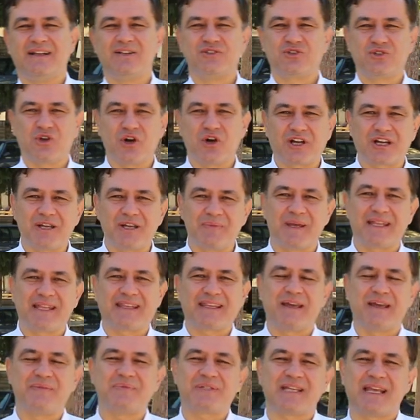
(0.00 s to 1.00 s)
Çok
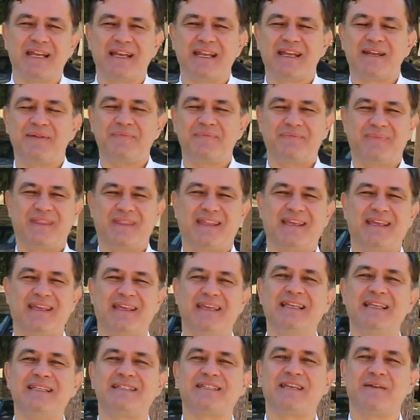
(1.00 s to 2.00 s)
kıymetli hemşehrilerim,
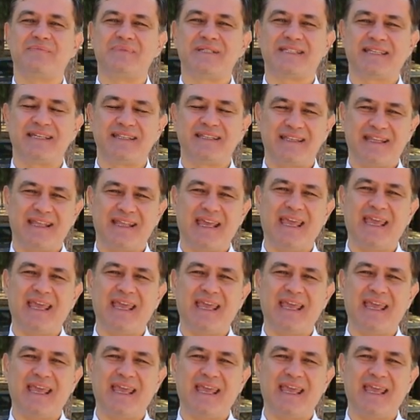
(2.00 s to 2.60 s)
ilçemizin